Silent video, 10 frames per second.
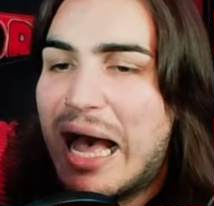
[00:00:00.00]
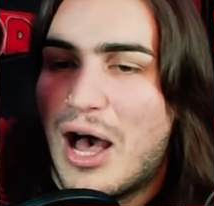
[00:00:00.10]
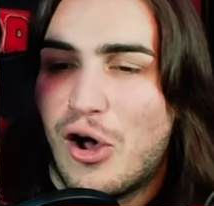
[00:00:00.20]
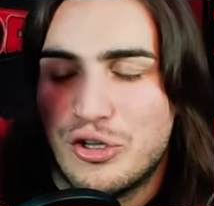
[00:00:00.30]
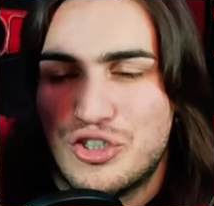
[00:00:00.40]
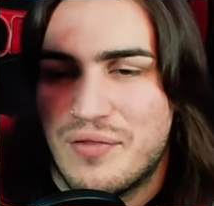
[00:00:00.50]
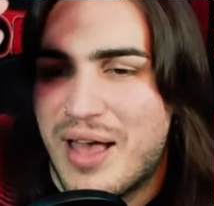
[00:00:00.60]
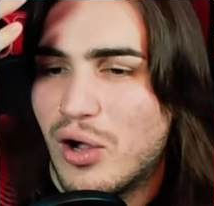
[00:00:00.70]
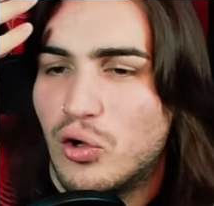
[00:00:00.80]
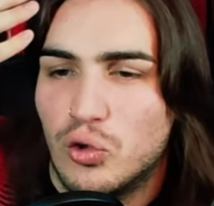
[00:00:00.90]
oggi
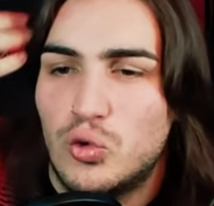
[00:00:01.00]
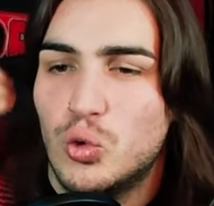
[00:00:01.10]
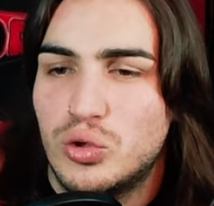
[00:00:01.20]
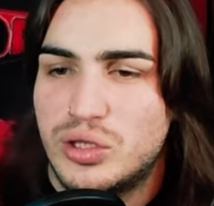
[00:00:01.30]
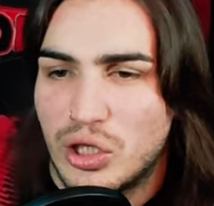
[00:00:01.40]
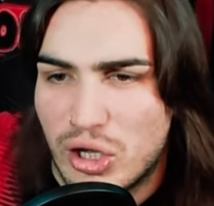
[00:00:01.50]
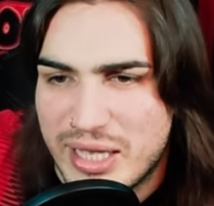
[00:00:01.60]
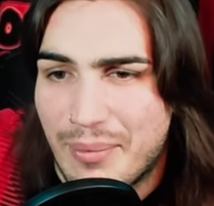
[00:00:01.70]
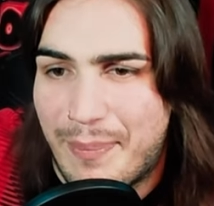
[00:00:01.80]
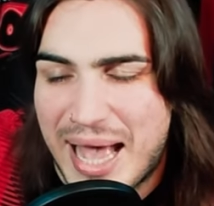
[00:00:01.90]
vengono tutti i nodi
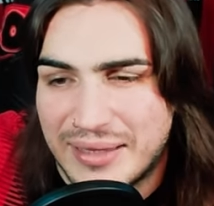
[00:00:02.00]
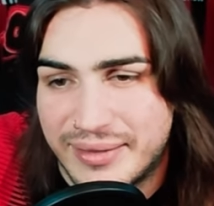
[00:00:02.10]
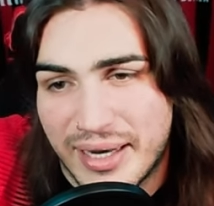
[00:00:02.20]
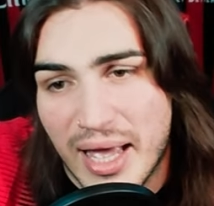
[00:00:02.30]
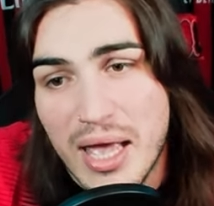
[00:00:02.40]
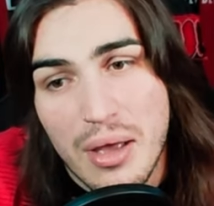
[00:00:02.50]
al pettine,